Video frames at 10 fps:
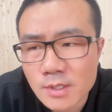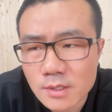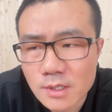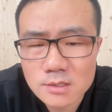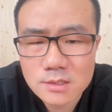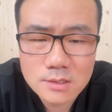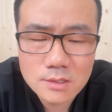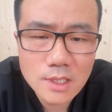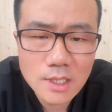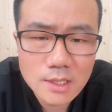两者
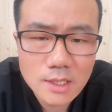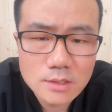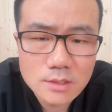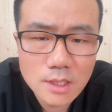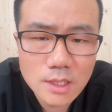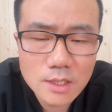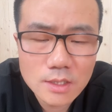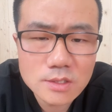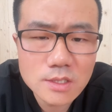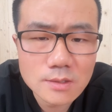之间也是
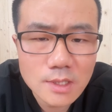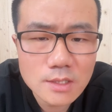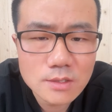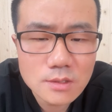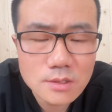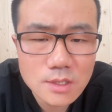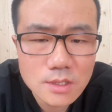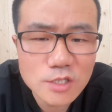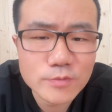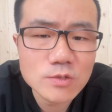少年时期
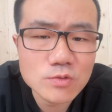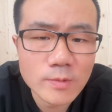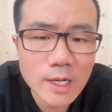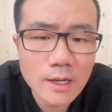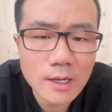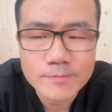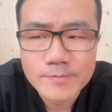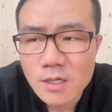青梅竹马，